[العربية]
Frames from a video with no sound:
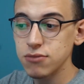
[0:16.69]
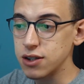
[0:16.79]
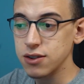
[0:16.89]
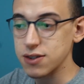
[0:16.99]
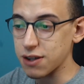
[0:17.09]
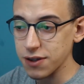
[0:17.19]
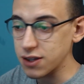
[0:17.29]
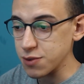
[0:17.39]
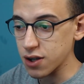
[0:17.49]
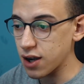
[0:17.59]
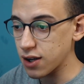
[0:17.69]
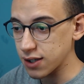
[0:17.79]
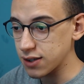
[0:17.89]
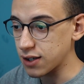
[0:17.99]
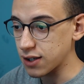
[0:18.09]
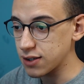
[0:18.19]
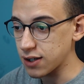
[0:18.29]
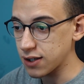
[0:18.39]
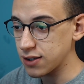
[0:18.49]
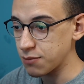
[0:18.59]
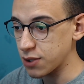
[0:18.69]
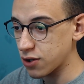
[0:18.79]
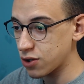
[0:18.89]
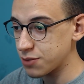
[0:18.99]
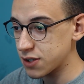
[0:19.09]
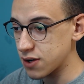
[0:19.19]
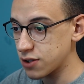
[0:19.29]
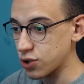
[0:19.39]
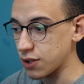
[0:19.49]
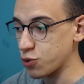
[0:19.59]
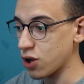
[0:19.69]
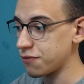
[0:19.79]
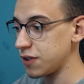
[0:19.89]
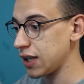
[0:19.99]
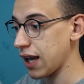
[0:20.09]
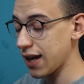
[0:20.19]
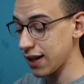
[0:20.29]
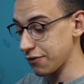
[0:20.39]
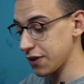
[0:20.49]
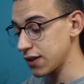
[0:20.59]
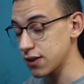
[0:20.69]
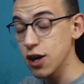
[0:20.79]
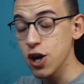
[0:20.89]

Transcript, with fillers: استفدت بصراحه جدا جدا جدا من الكومنتس اللي انتوا كتبتوها في الحلقه اللي فاتت